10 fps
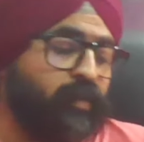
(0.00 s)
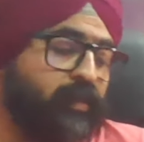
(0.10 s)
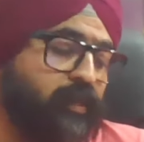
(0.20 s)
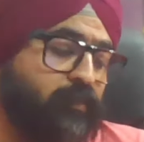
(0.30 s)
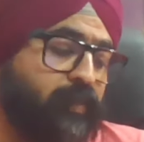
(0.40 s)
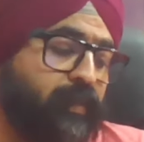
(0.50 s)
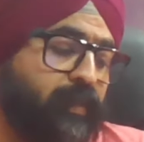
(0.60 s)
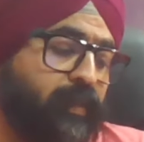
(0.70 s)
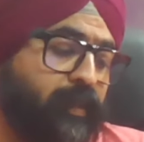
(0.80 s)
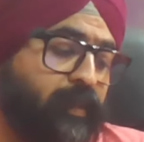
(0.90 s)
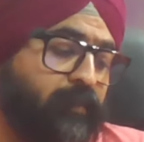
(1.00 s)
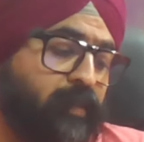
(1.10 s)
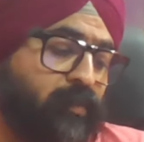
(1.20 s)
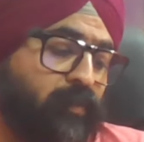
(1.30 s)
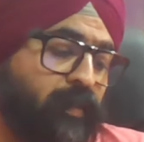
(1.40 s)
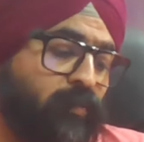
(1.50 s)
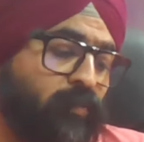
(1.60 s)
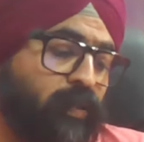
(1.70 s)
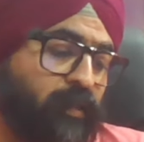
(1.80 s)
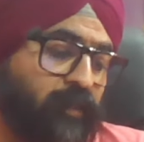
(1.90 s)
जो है जजमेंट है 31 जुलाई
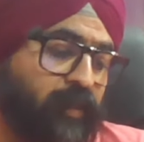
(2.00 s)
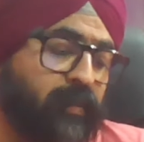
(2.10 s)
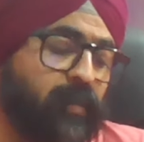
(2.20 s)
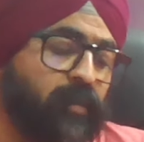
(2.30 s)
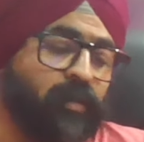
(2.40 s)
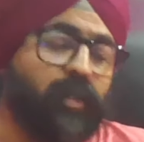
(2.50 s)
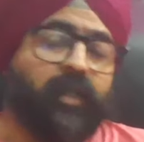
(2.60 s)
2023 का